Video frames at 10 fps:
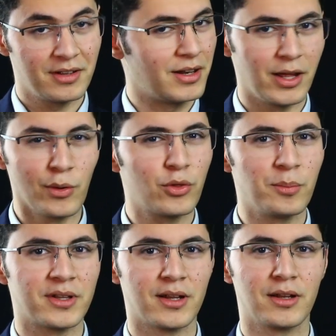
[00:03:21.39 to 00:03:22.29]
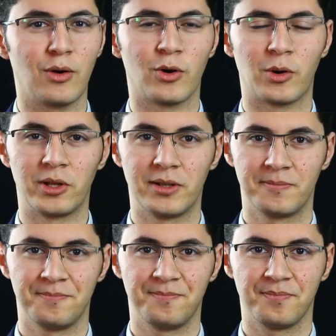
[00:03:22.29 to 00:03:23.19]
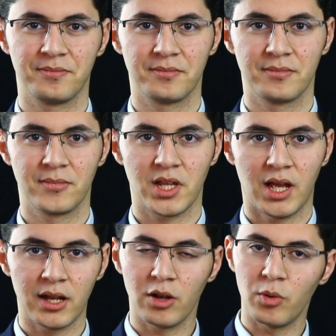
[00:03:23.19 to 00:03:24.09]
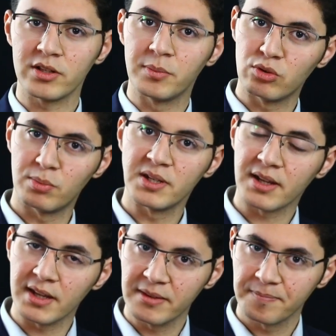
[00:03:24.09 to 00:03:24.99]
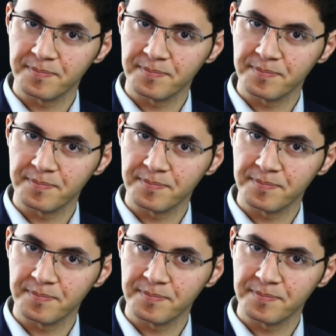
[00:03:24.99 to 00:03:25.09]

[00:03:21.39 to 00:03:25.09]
لا يثبت أنها كروية أنا الوقت بيني وبينك إيه؟